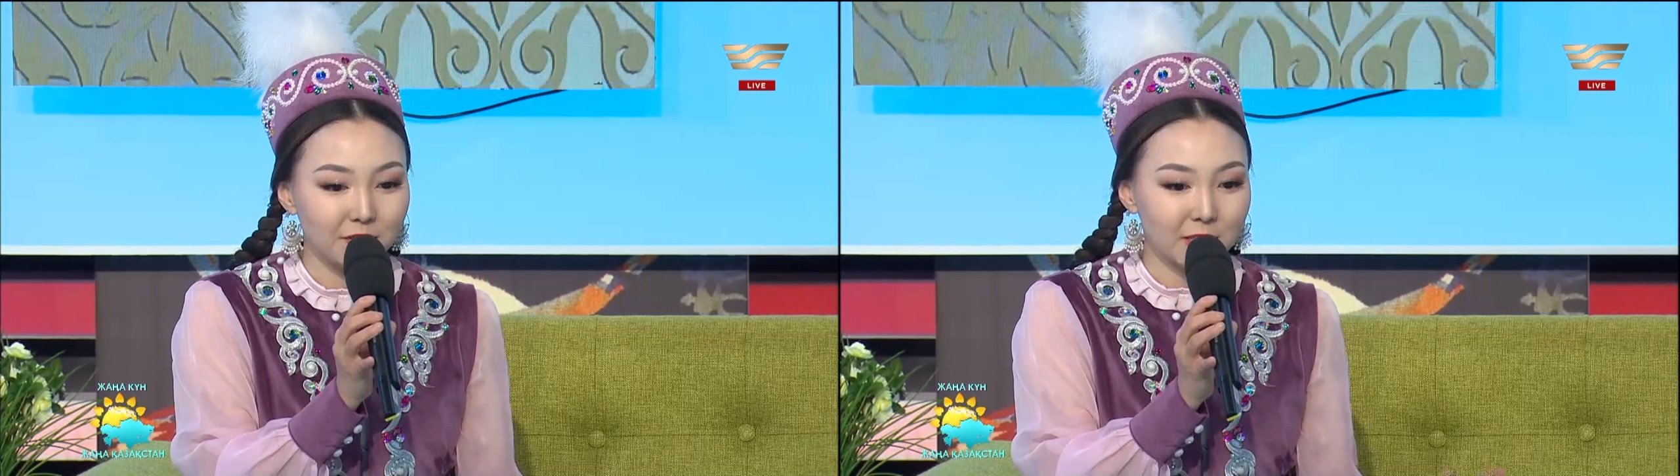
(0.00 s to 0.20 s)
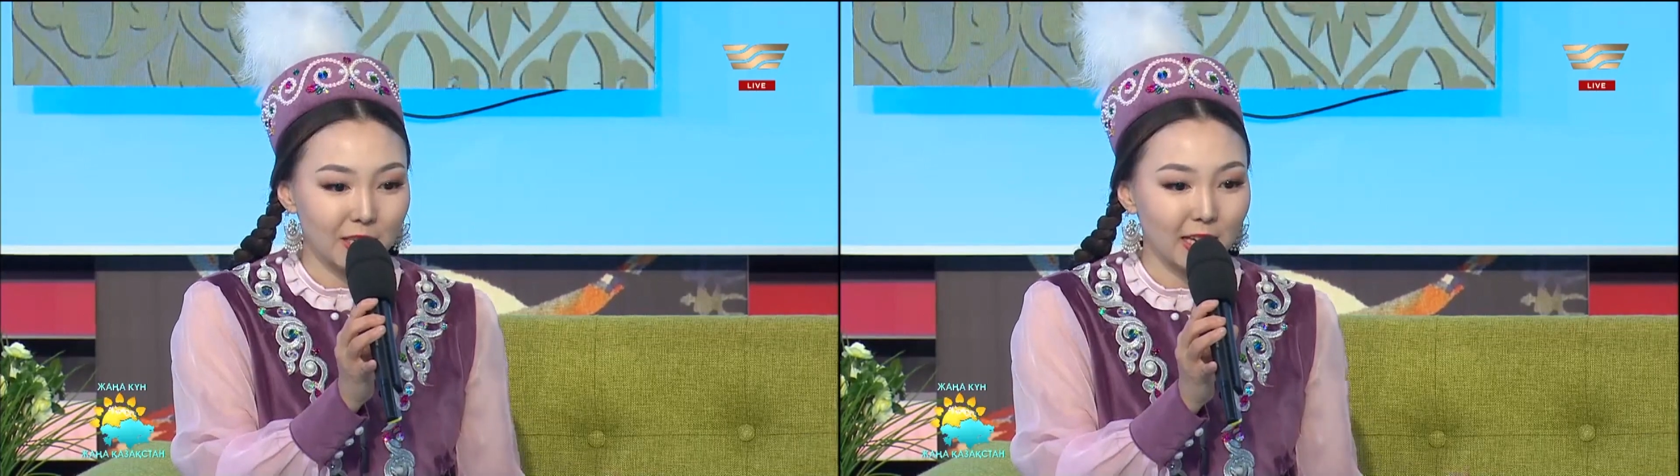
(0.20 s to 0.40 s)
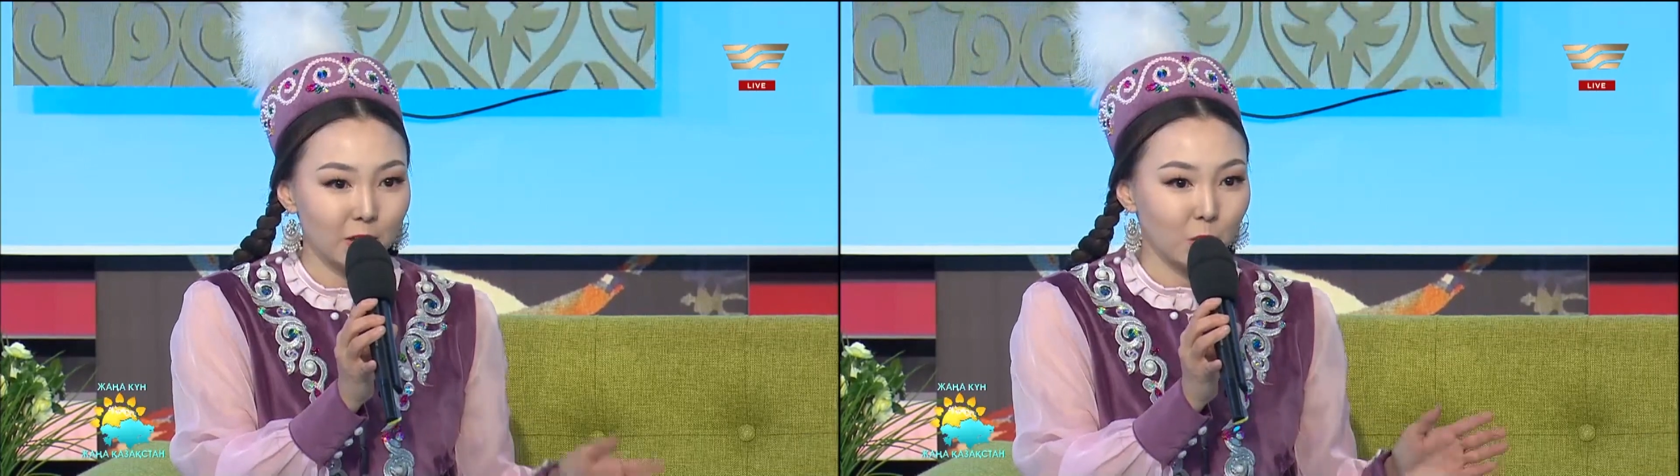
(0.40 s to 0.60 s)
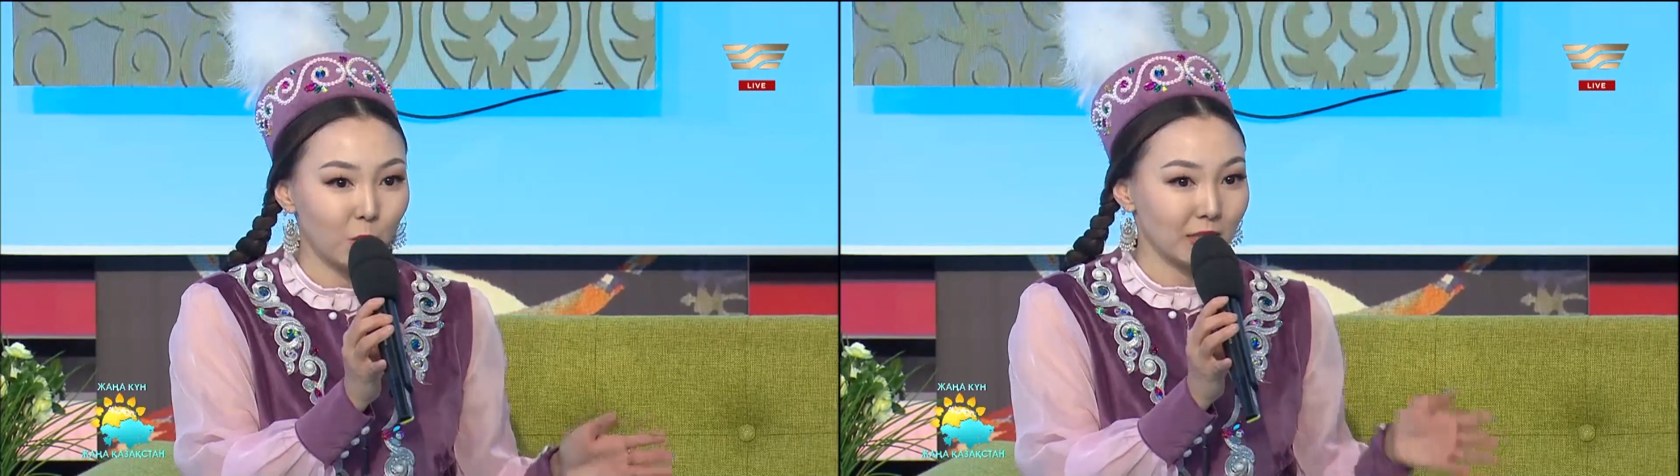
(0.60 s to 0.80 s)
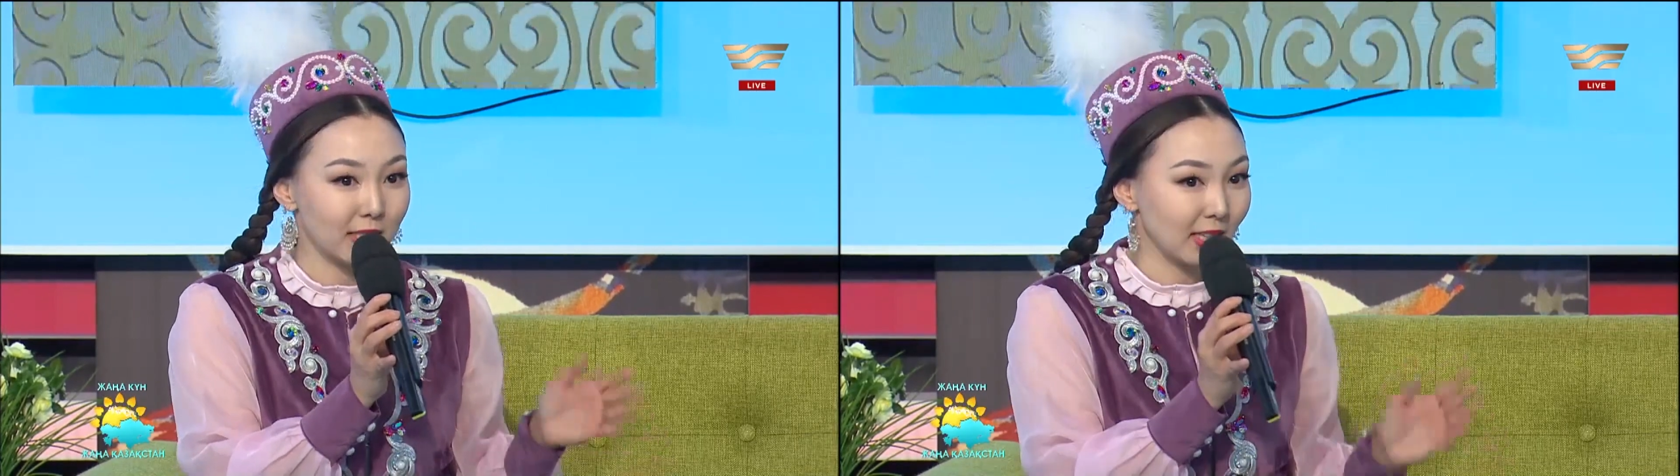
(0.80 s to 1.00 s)
все
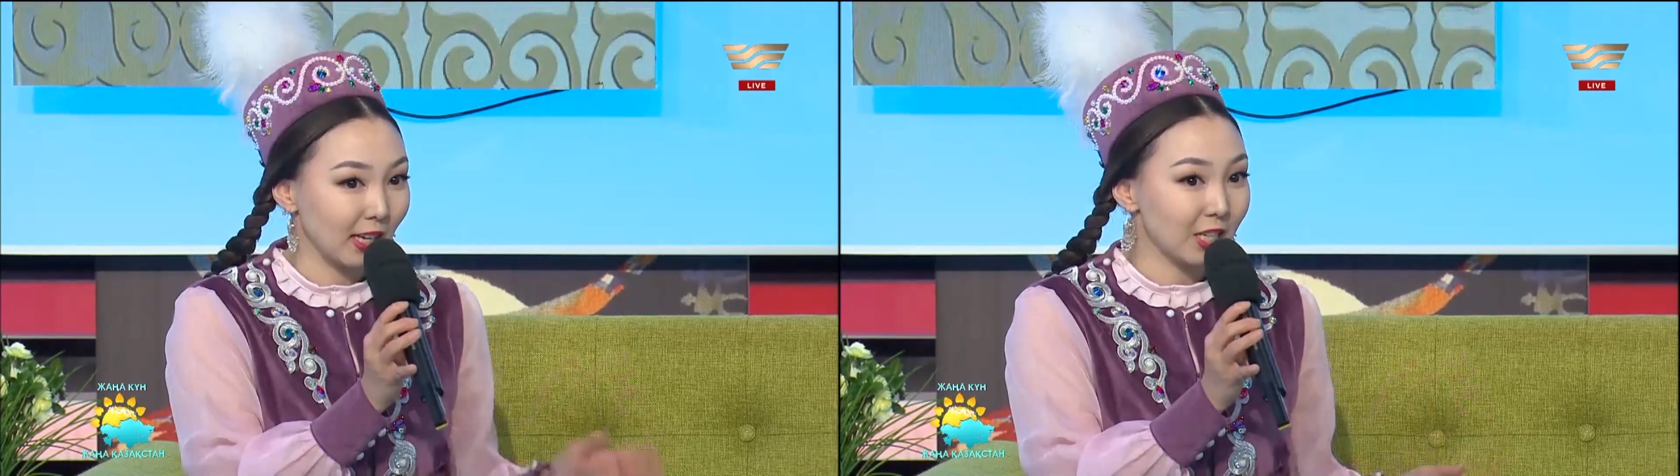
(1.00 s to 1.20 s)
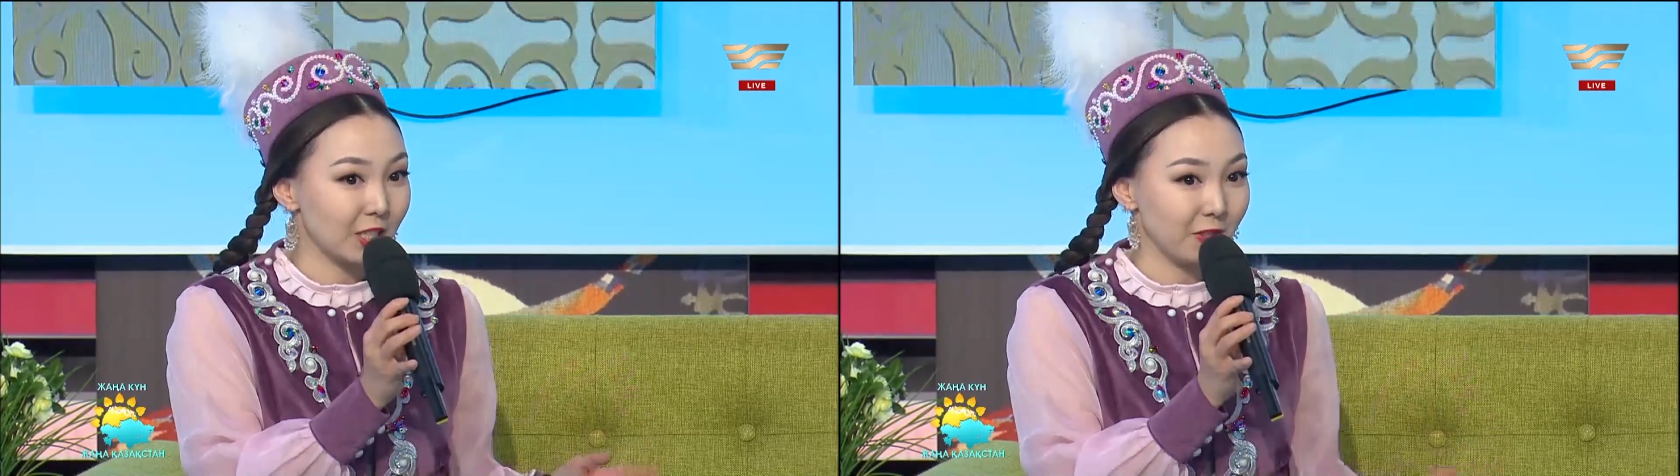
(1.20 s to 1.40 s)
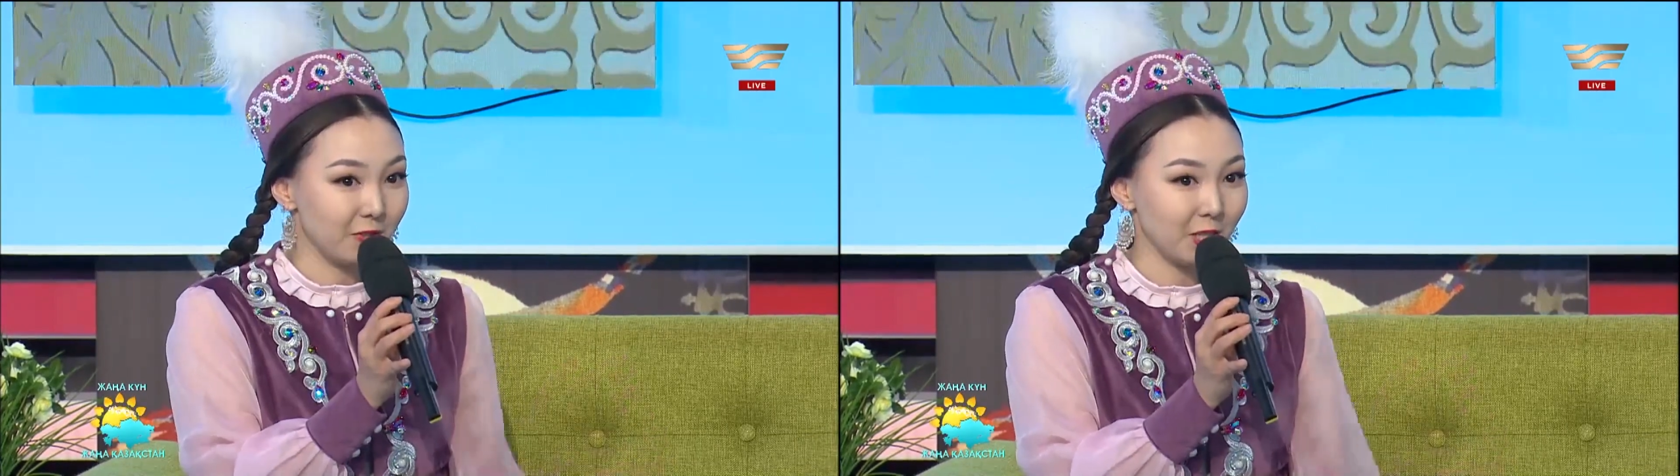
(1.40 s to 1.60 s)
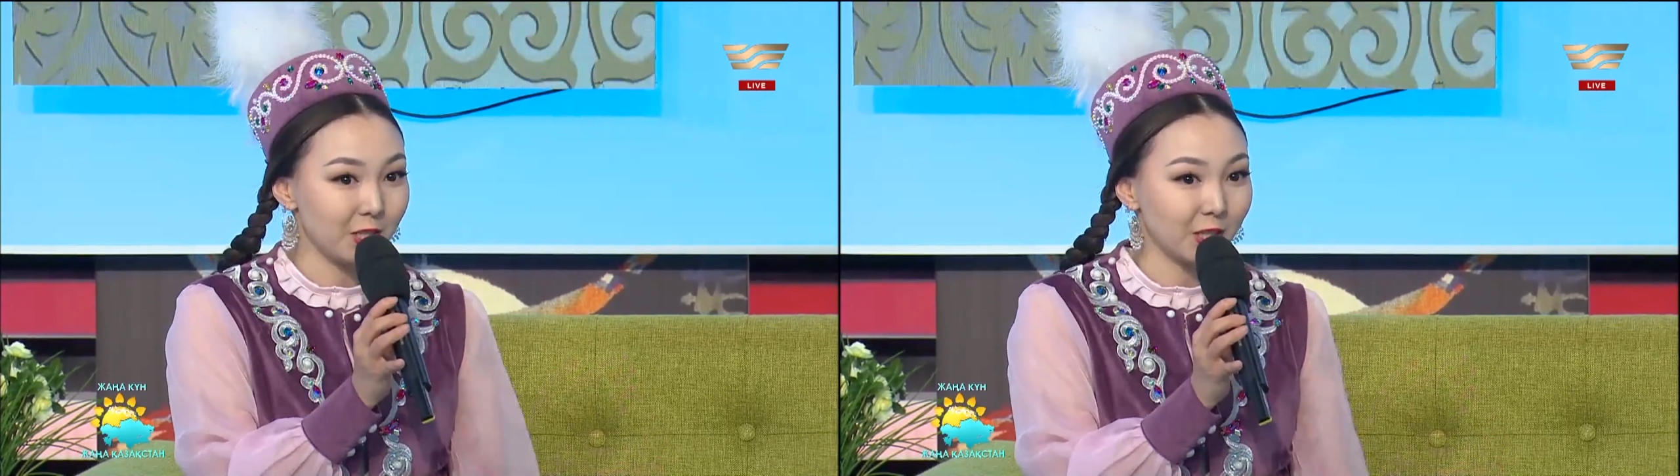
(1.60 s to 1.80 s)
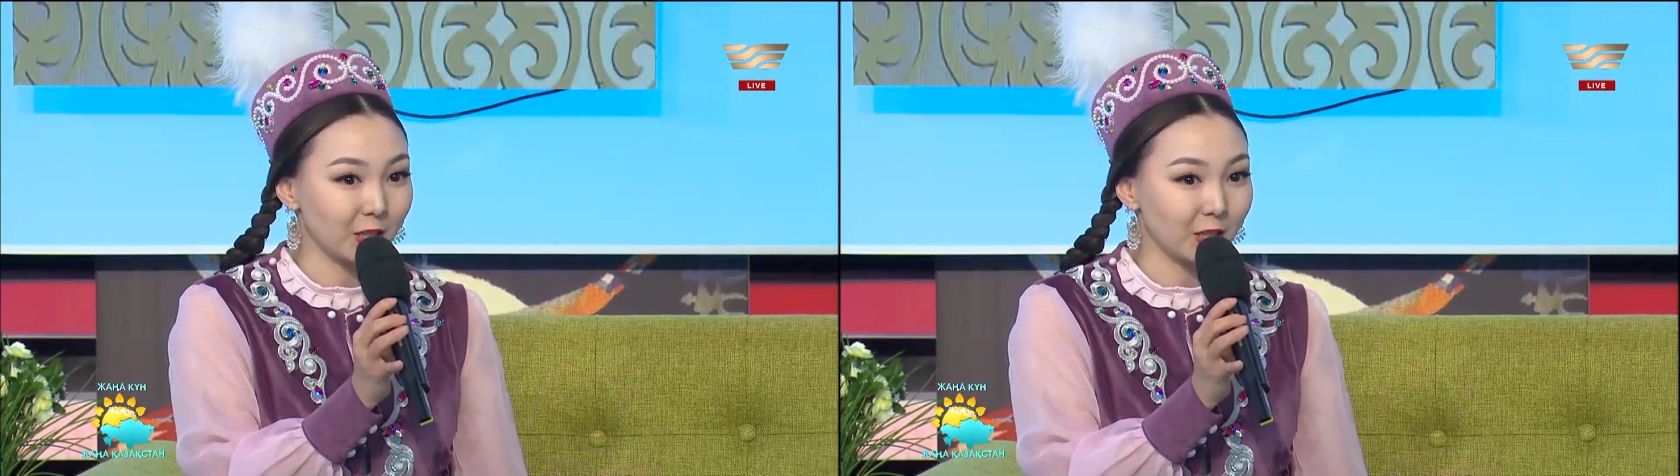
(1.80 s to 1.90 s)
ее настоящие вещи,